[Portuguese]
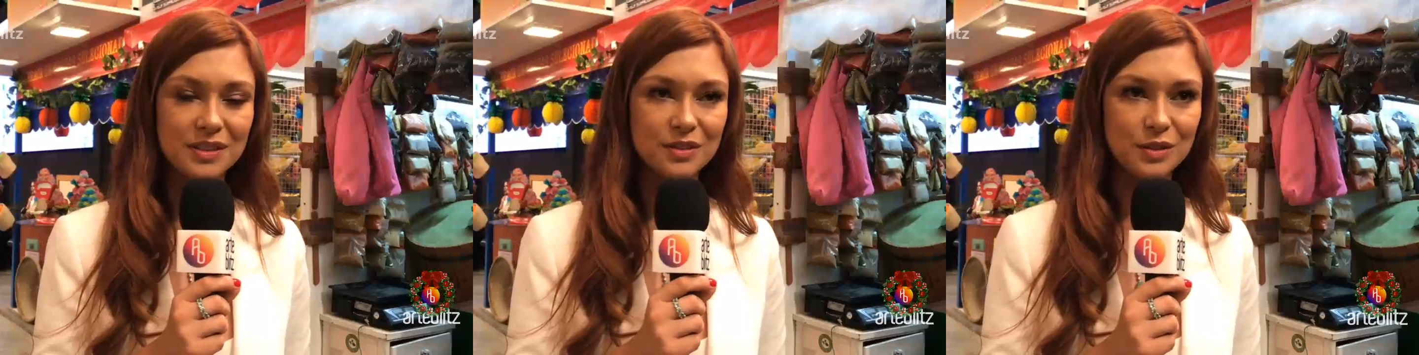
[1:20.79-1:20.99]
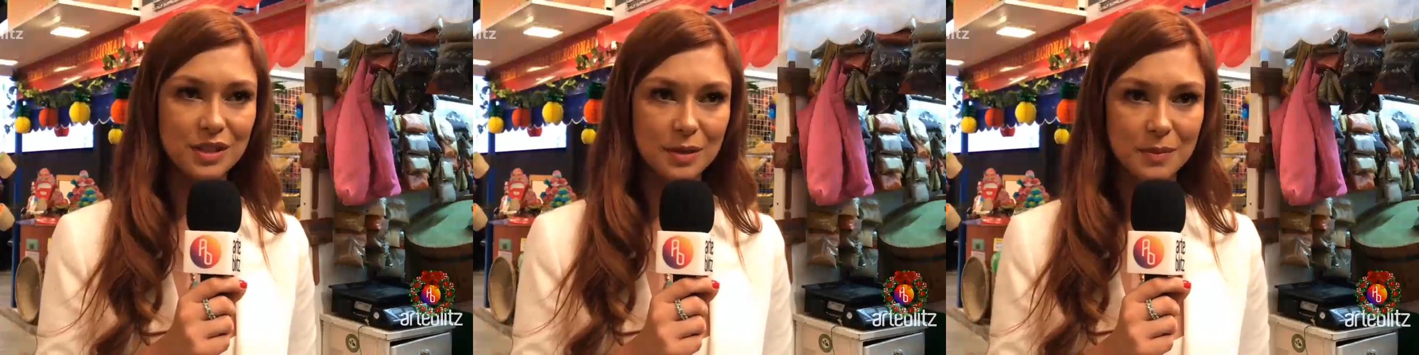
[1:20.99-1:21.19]

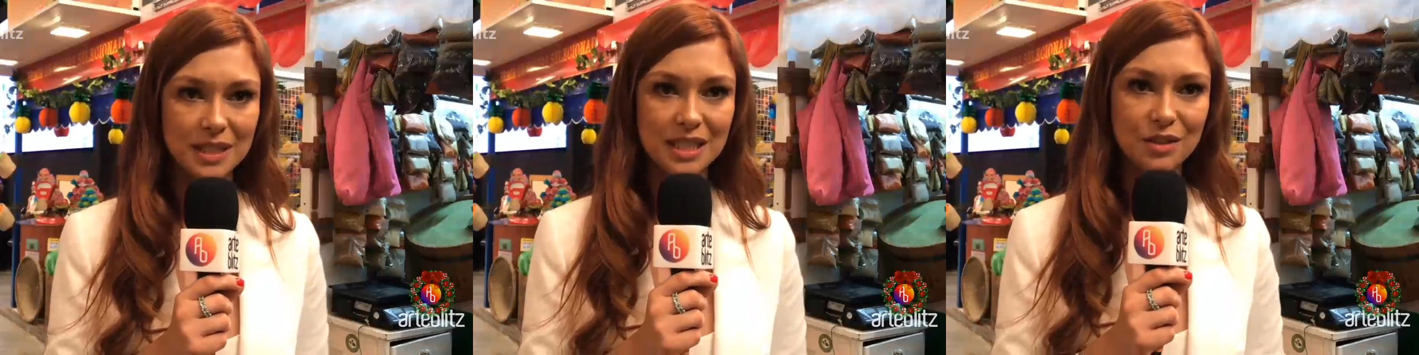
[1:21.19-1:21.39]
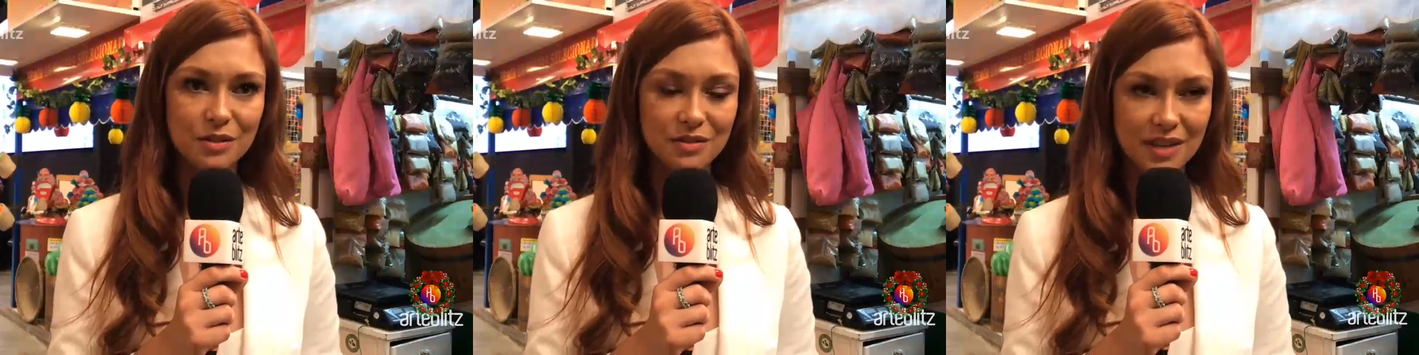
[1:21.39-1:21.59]
do tema
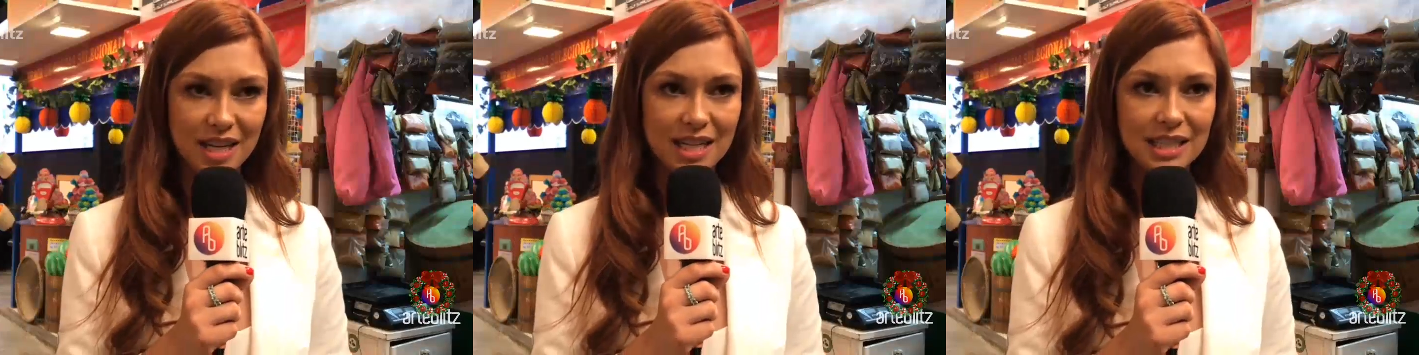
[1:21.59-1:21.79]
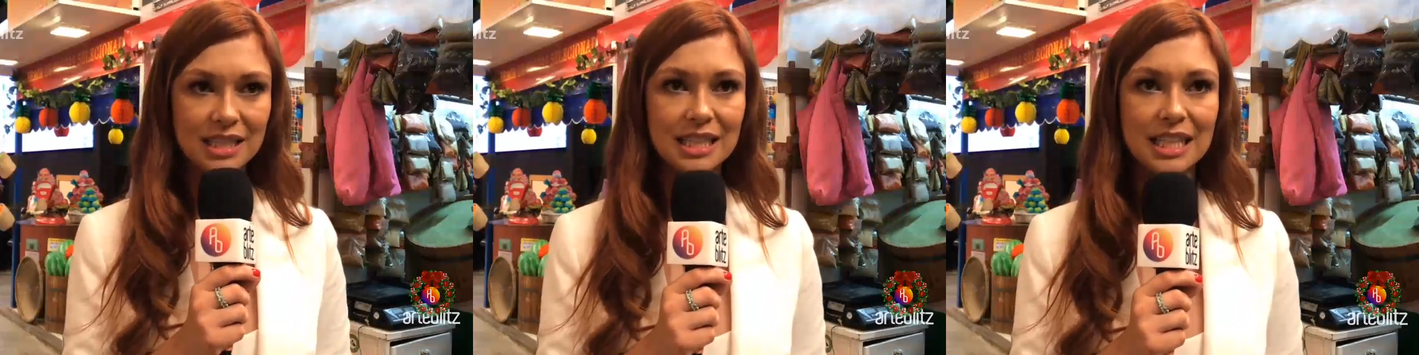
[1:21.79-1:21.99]
da
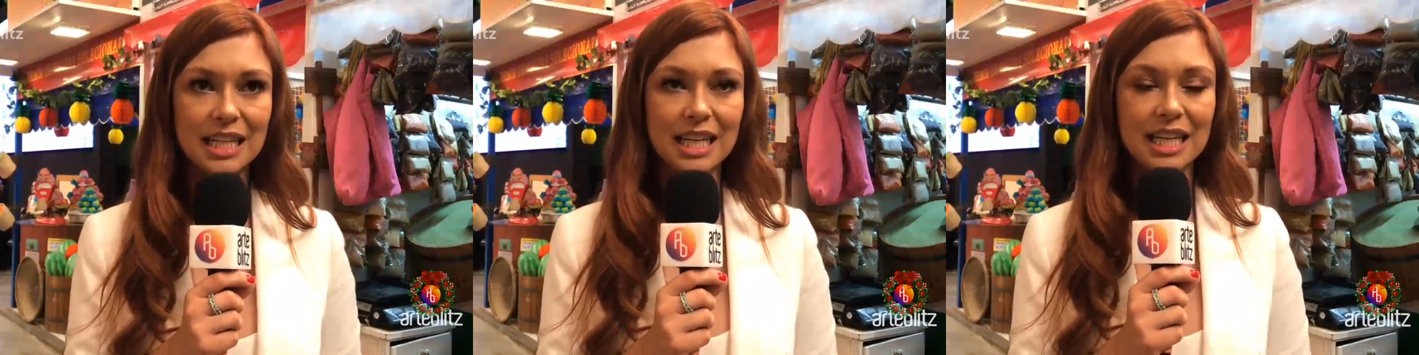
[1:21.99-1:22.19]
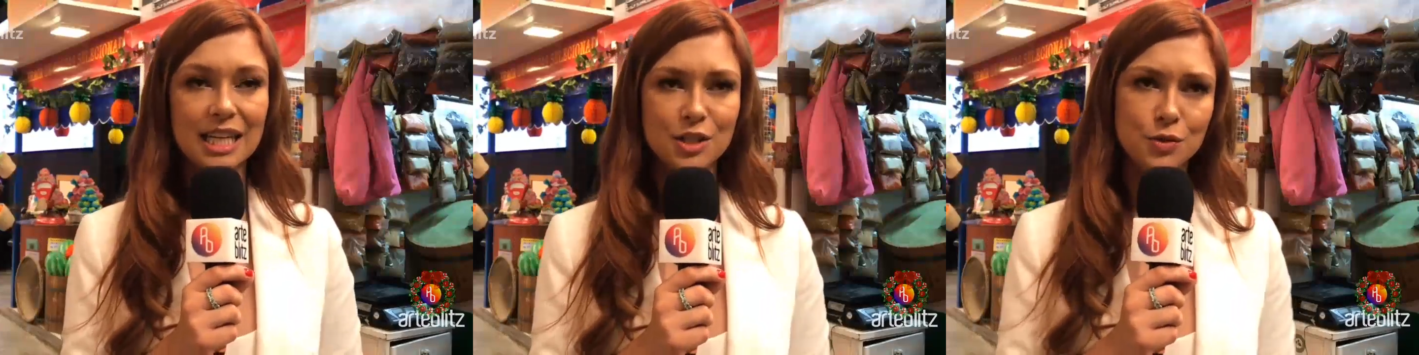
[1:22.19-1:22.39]
novela,
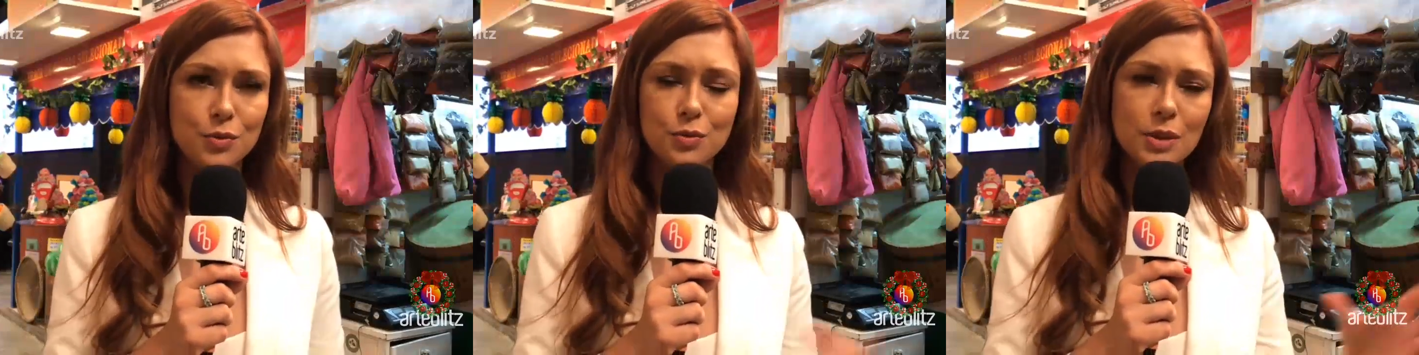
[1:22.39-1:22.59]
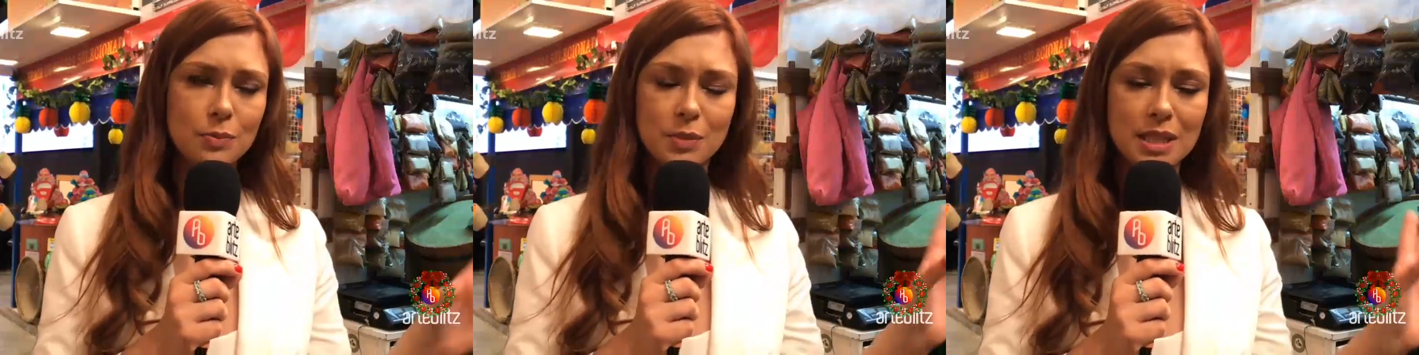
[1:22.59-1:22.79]
é, de
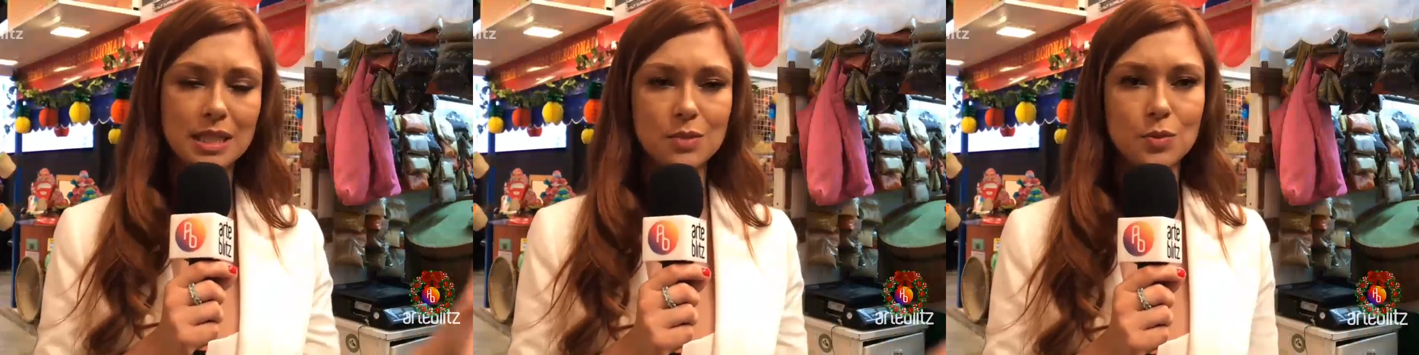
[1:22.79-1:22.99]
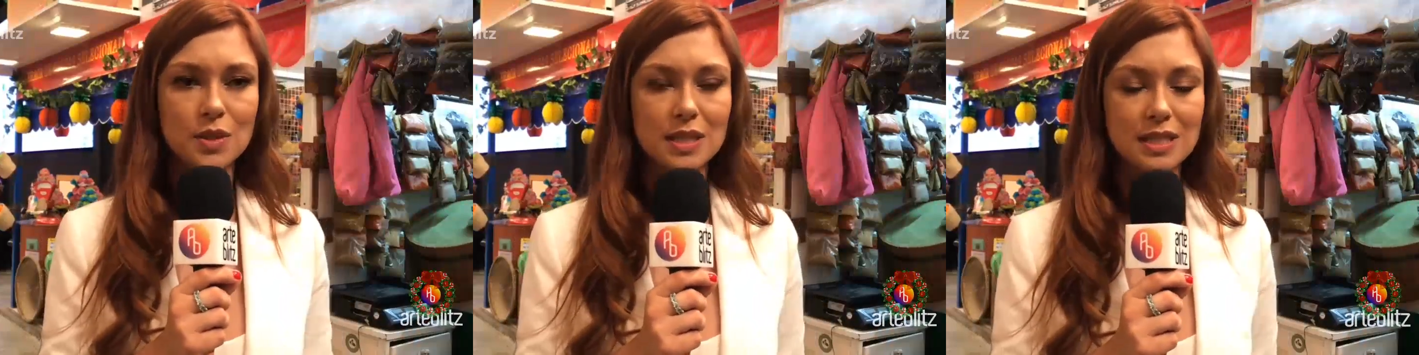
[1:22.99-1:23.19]
um, uma
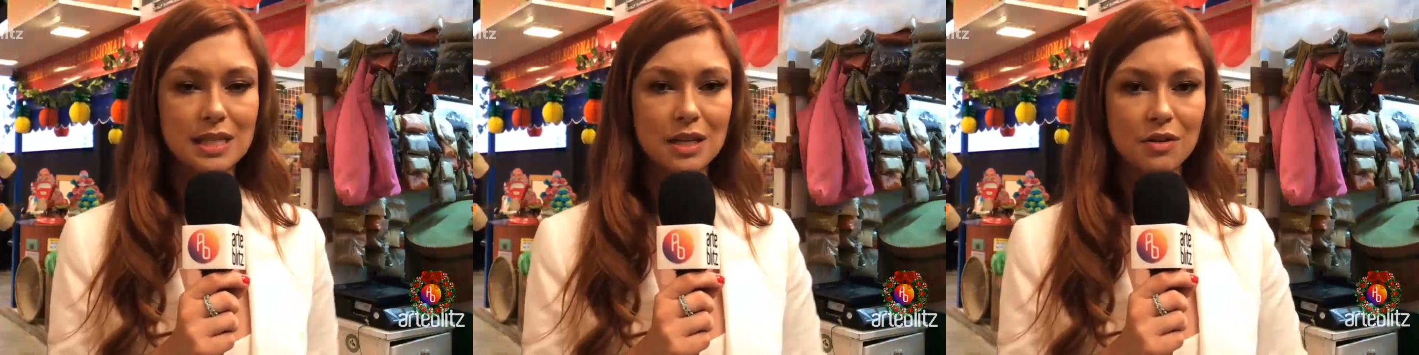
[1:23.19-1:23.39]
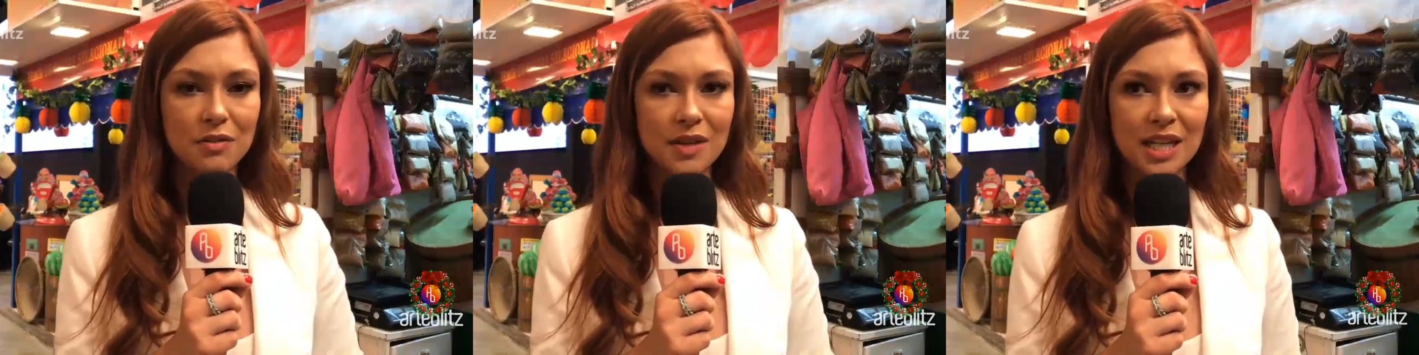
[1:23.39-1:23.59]
das músicas da
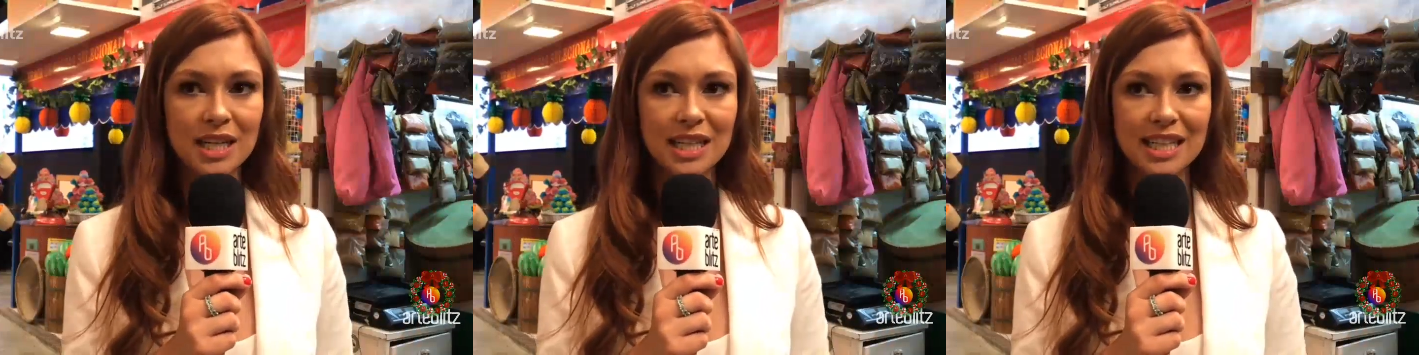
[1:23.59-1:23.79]
novela.